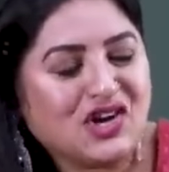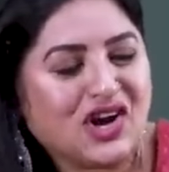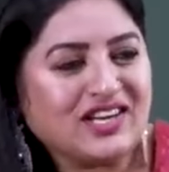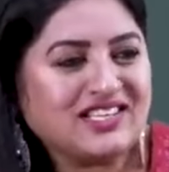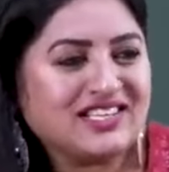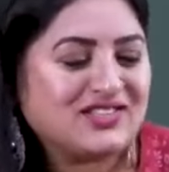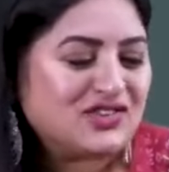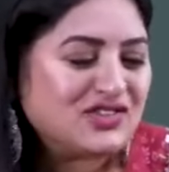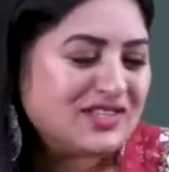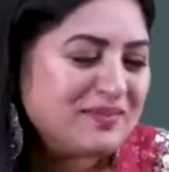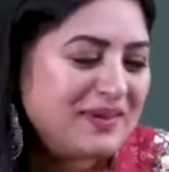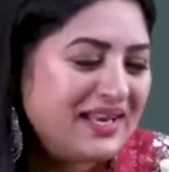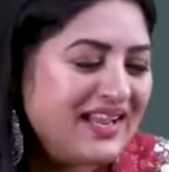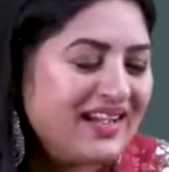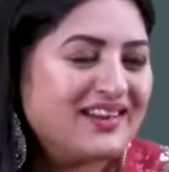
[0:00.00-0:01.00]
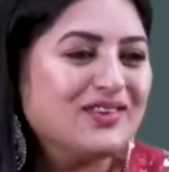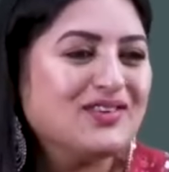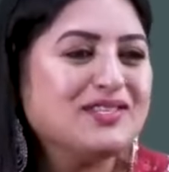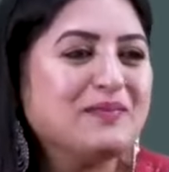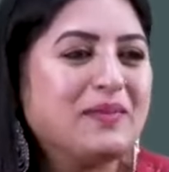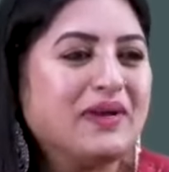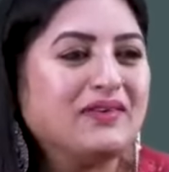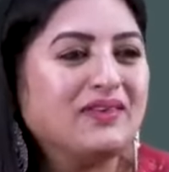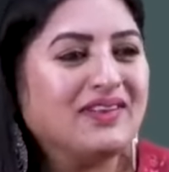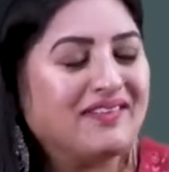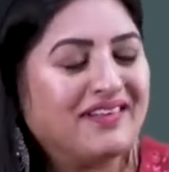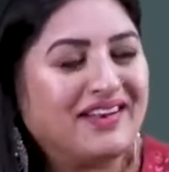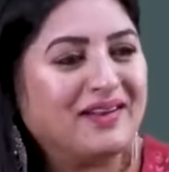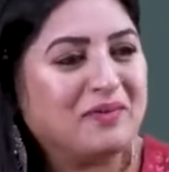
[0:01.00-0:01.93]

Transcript: షార్ట్ చేసి వచ్చి మళ్ళీ అక్కడ వచ్చి పడుకునే